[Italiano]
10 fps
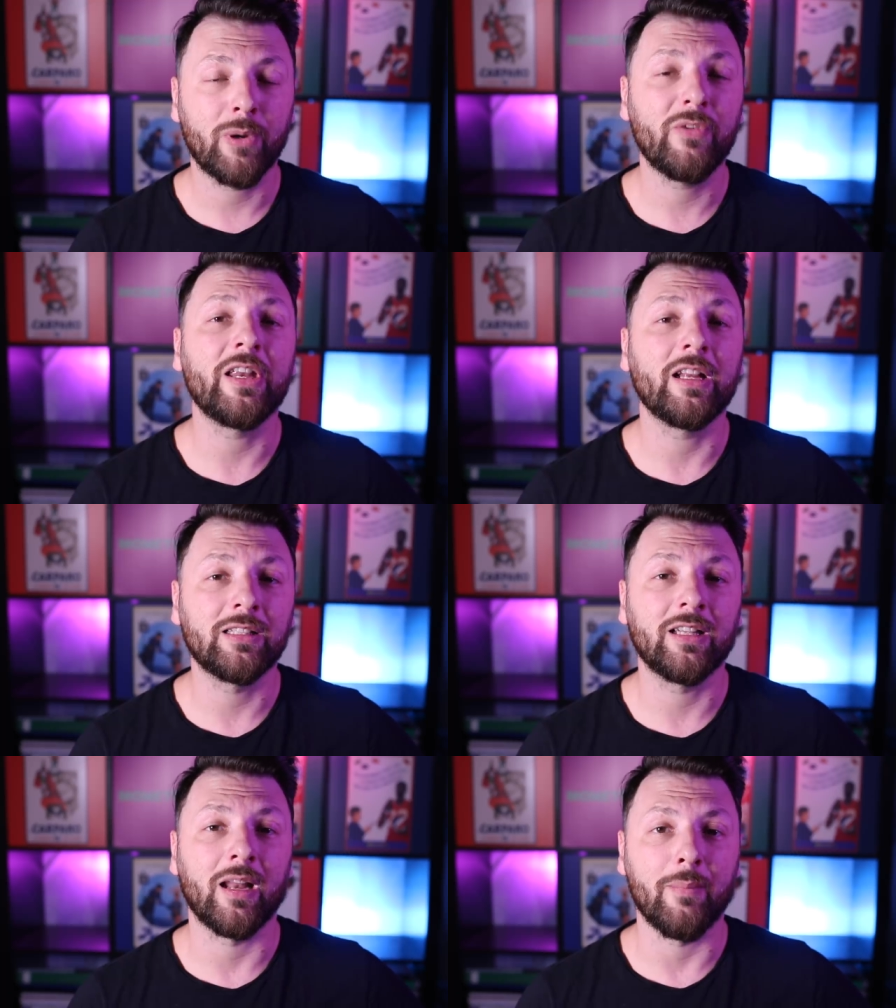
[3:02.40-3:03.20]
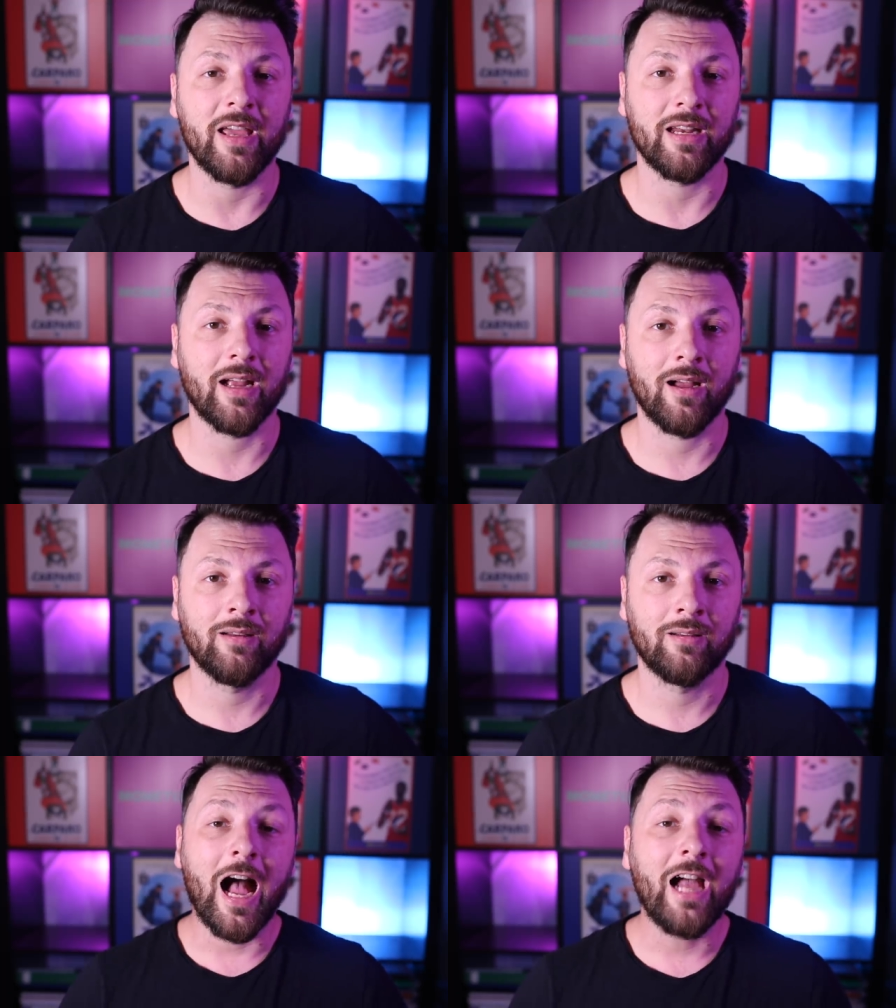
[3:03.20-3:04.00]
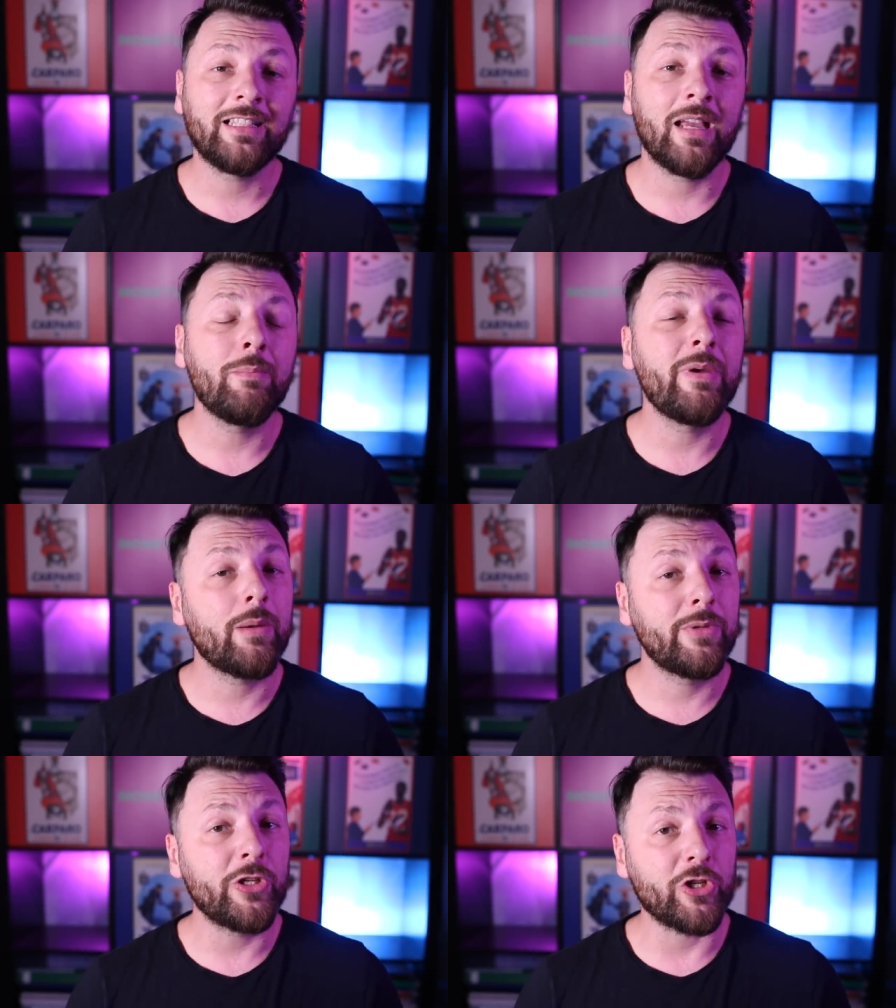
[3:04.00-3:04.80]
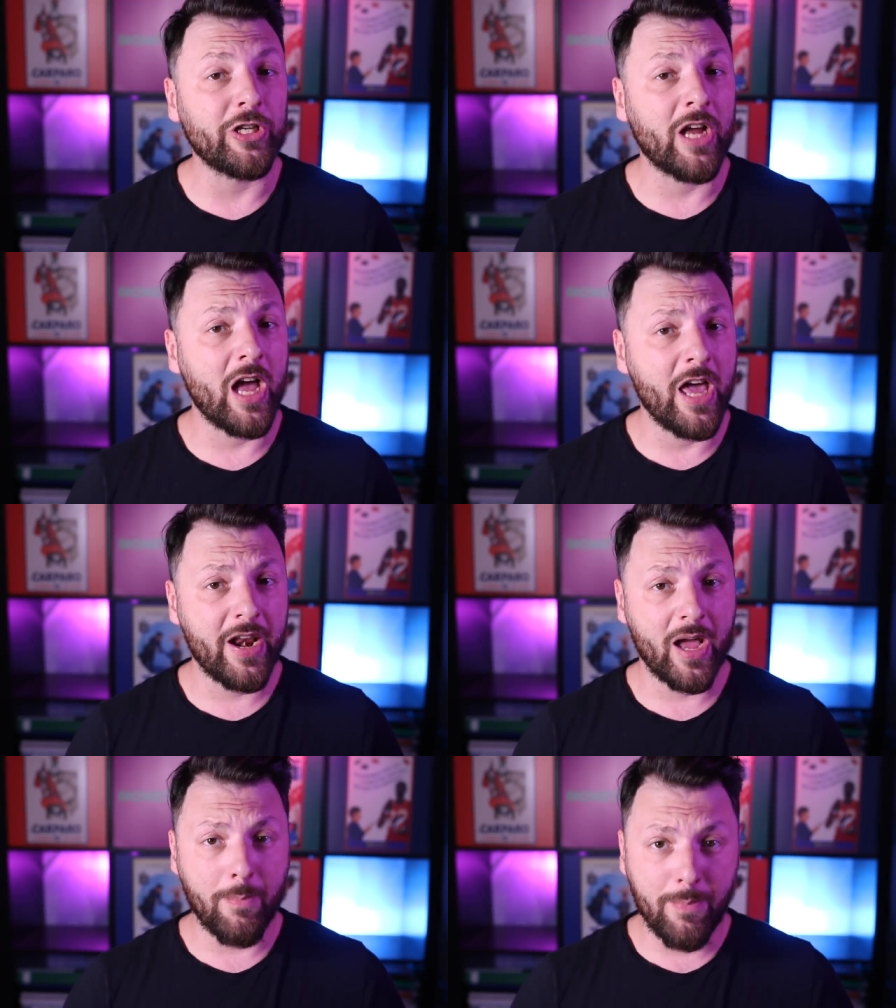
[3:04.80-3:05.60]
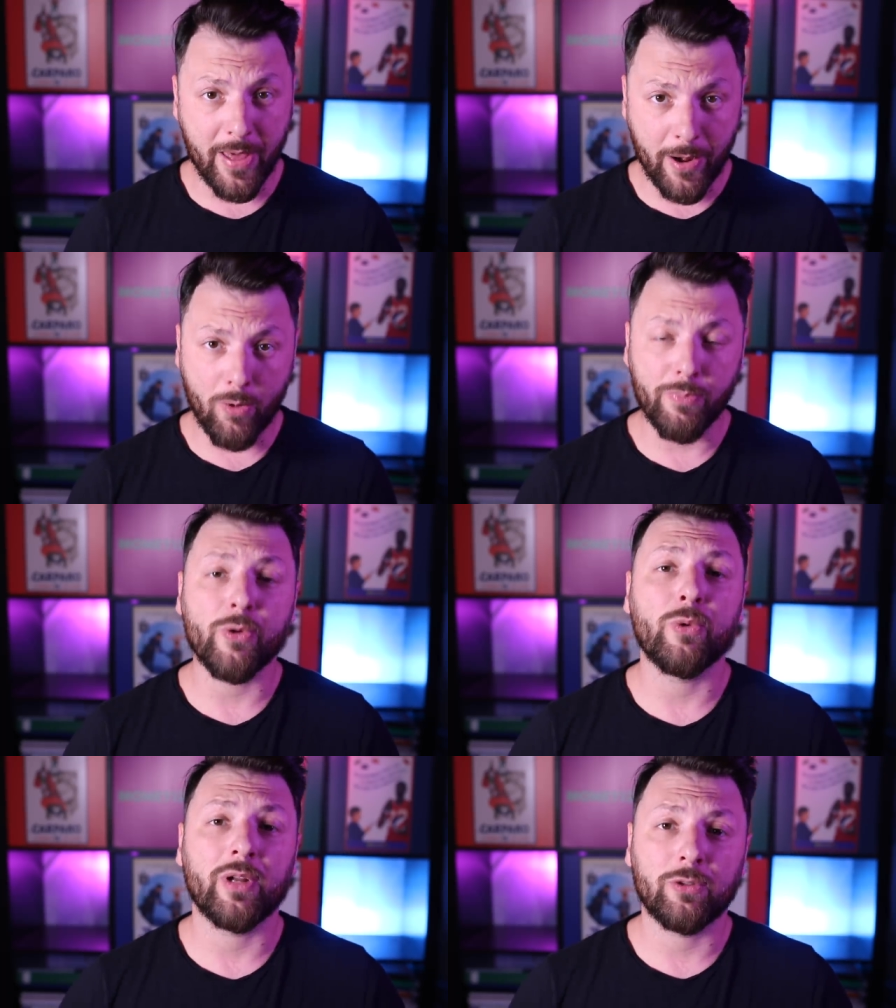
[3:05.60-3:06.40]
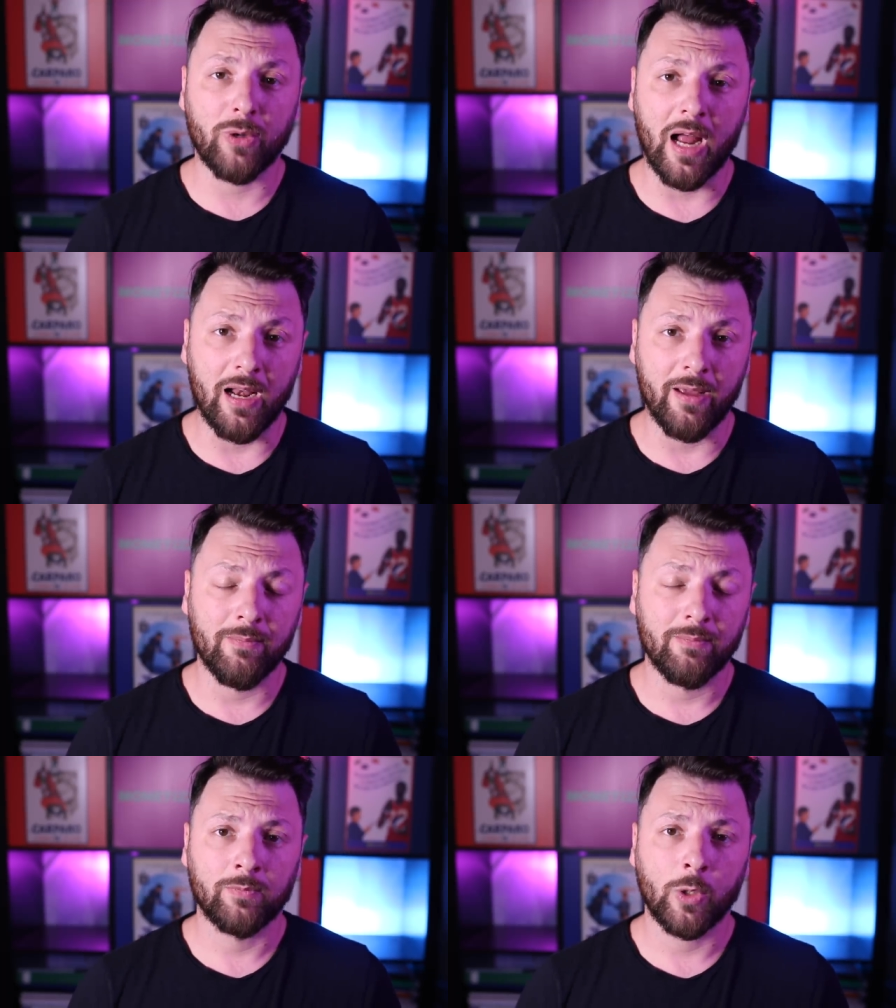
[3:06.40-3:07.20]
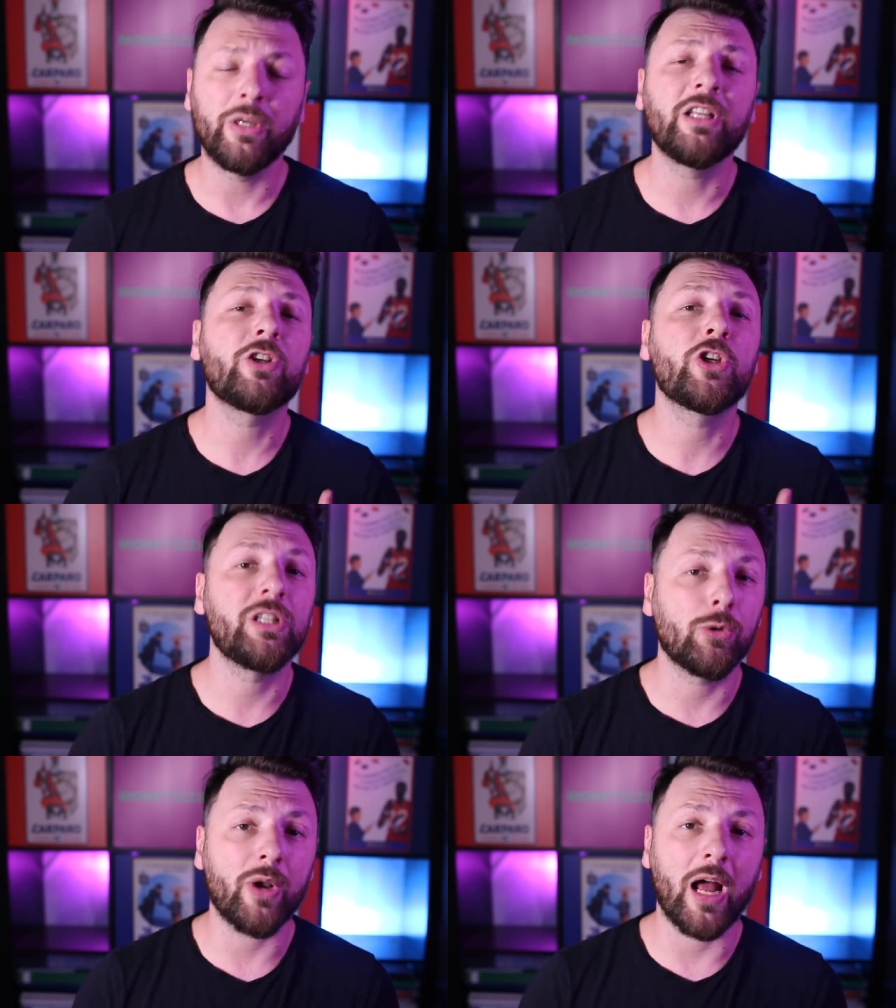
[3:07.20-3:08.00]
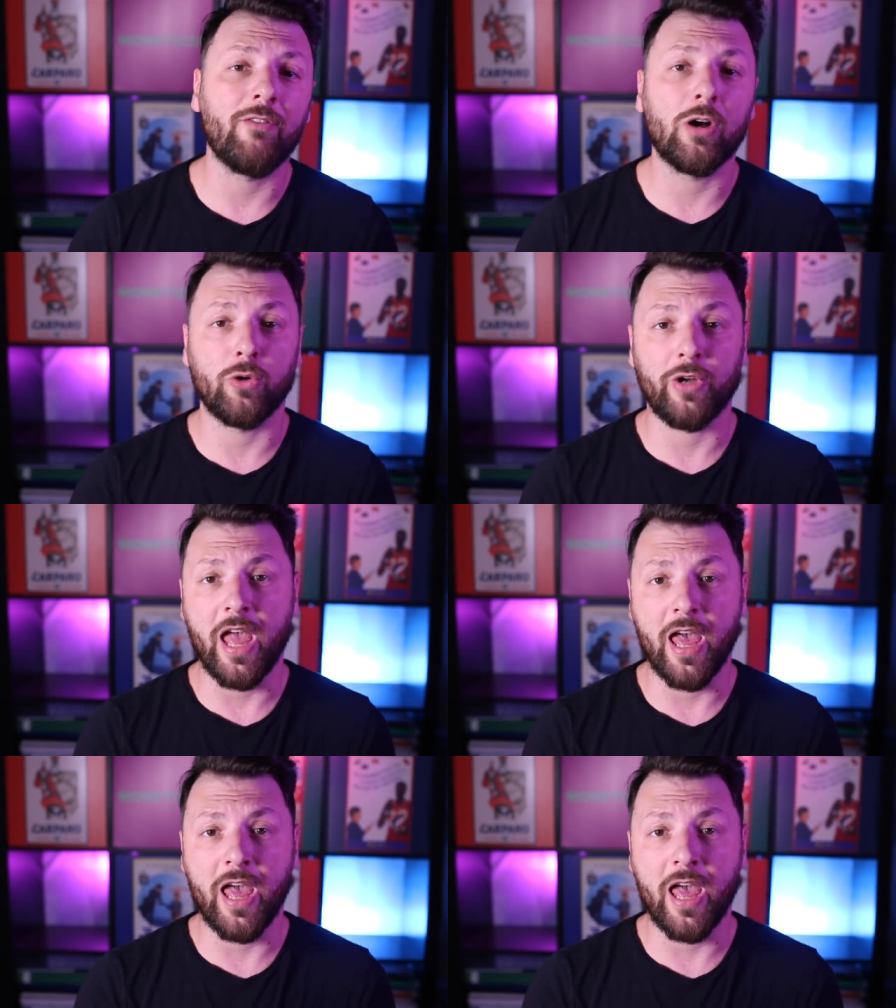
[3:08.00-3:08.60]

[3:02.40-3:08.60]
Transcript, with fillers: proveniente dall'America. Ai tempi la medicina era per lo più naturale, quindi ci si curava con